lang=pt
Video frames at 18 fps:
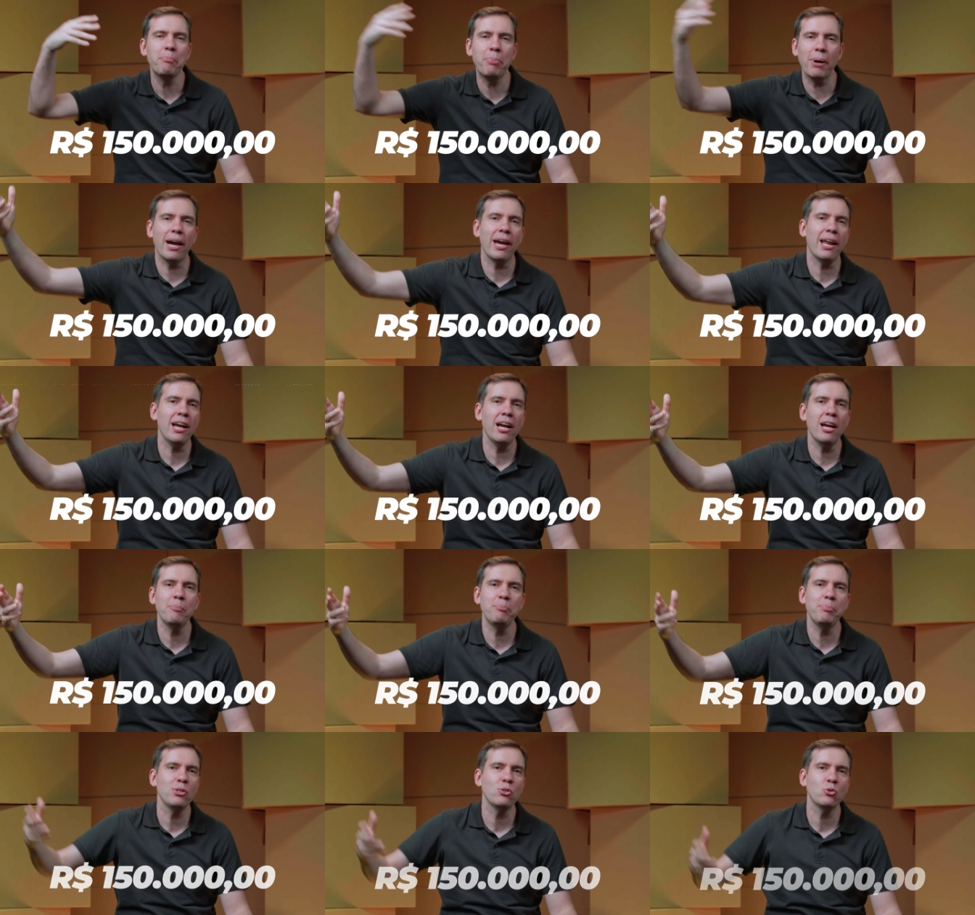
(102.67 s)
para
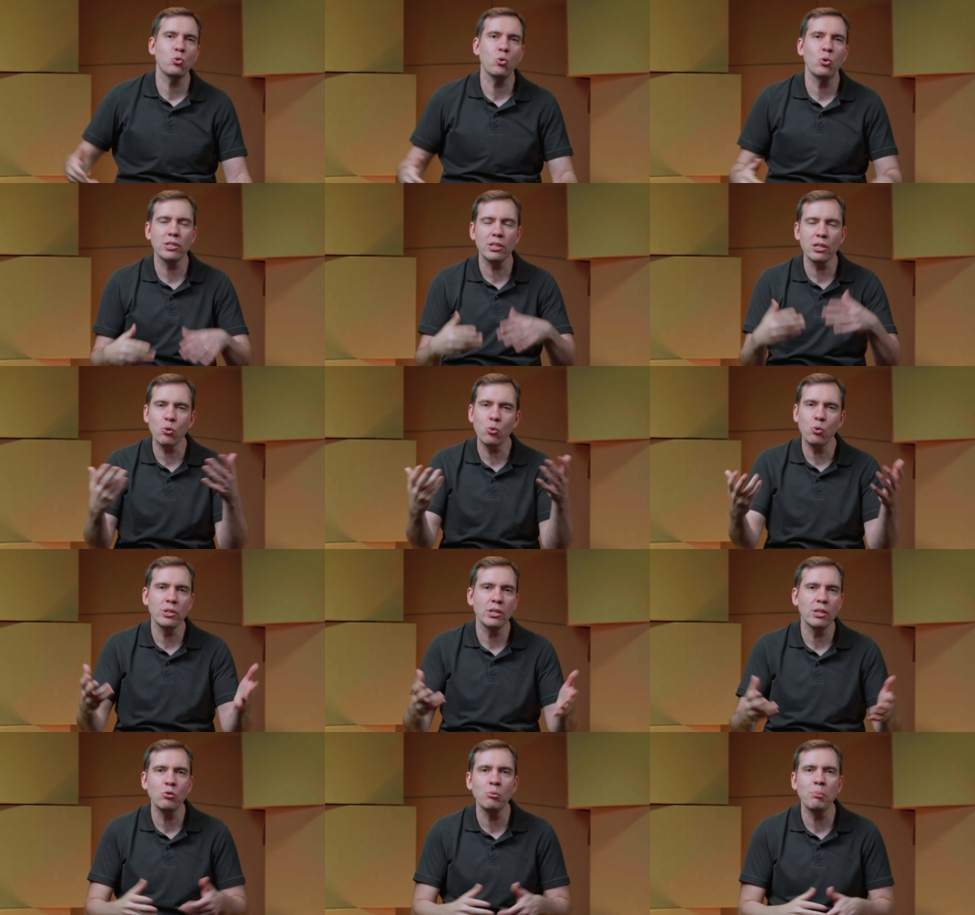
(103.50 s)
a pessoa que
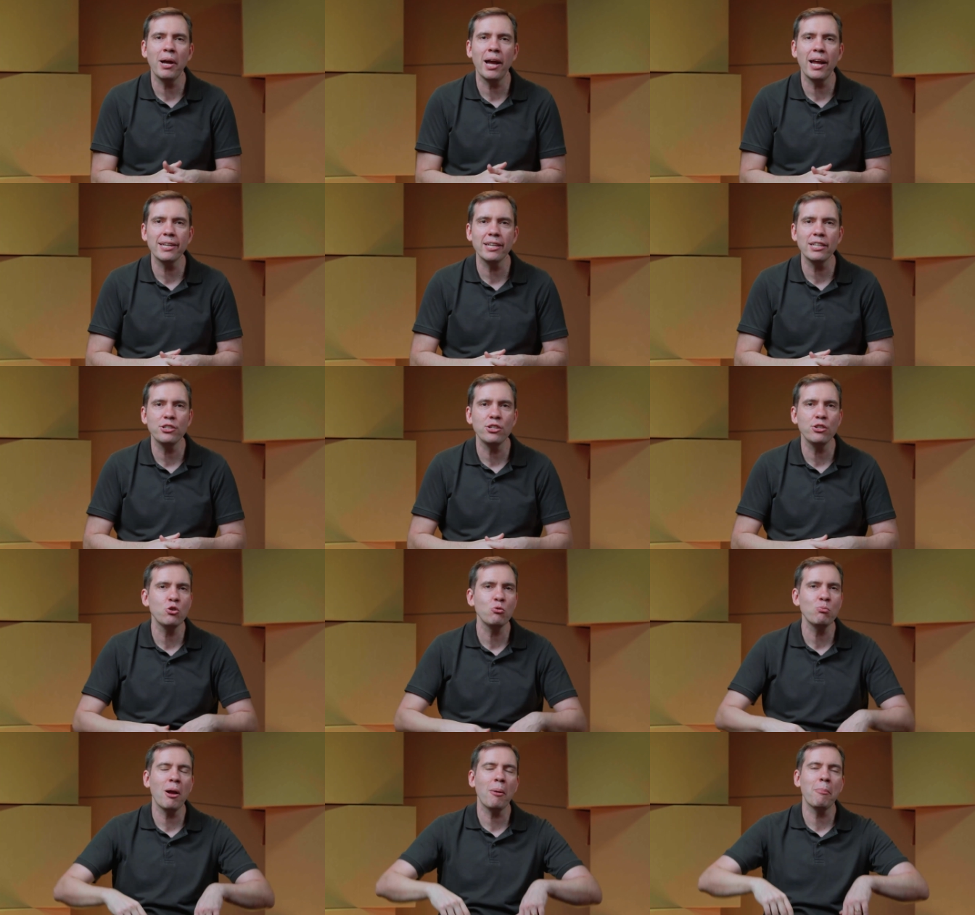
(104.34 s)
cuida do marketing
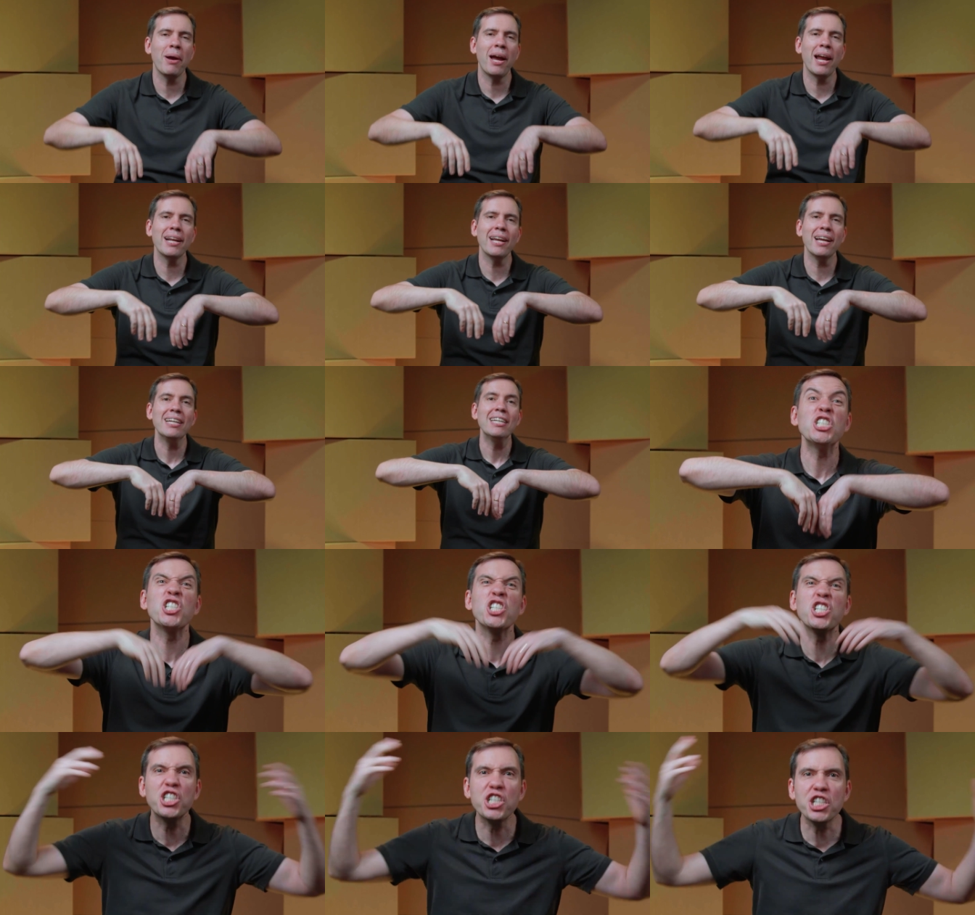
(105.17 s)
de uma marca
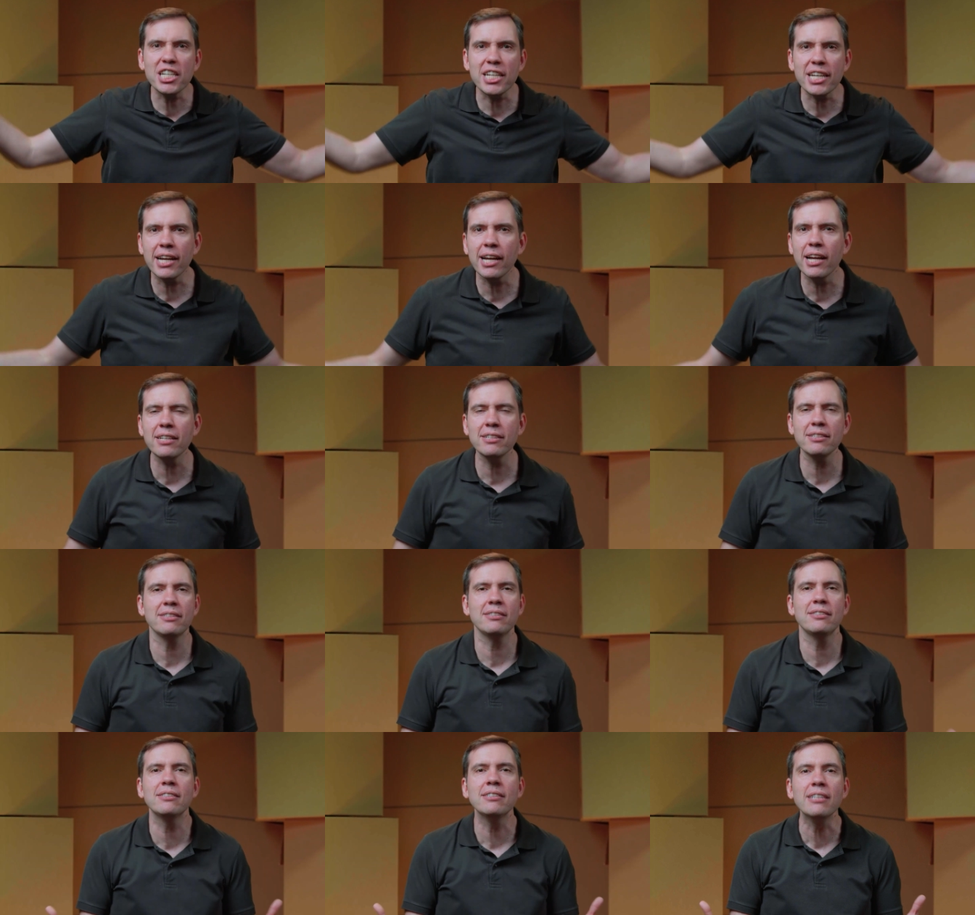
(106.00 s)

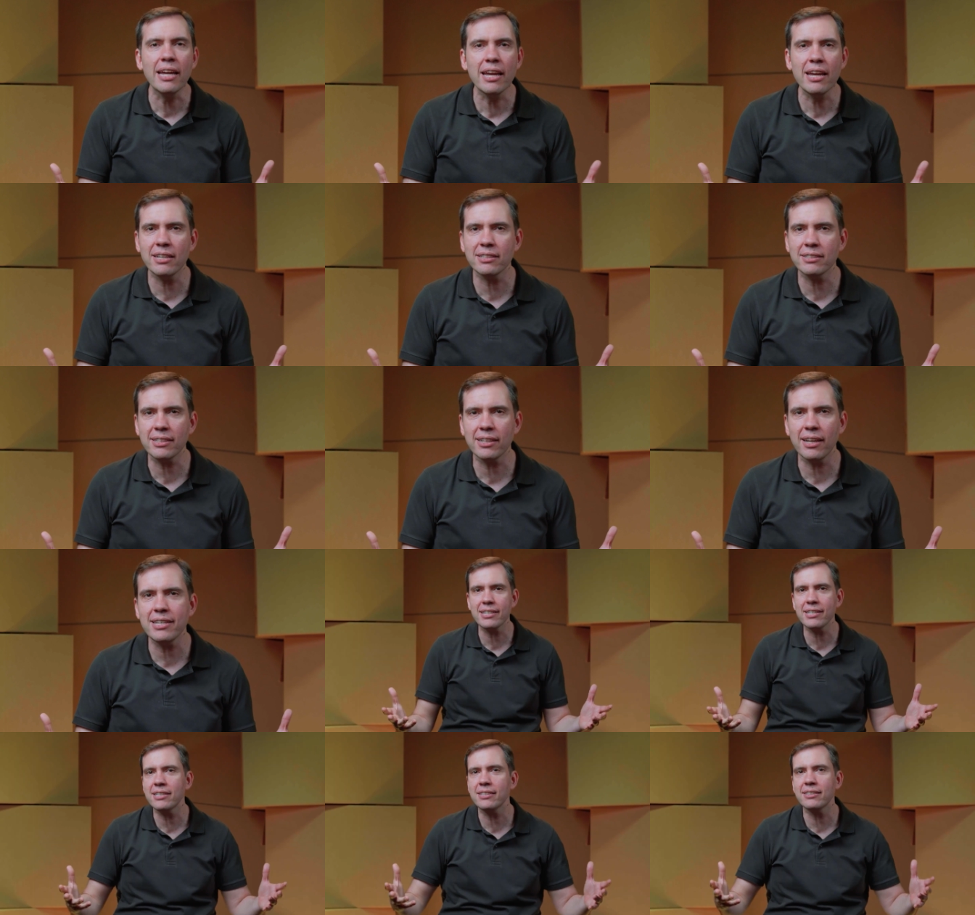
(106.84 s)
gigantesca gigantesca
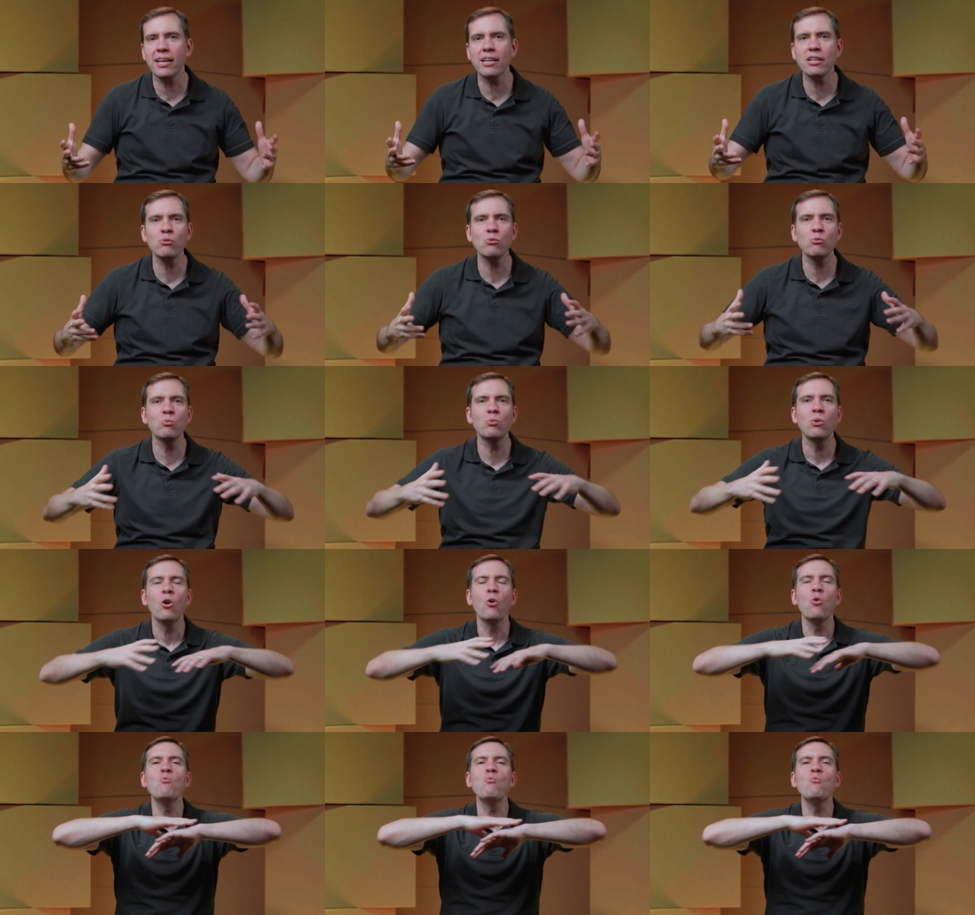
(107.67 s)
e que tem um,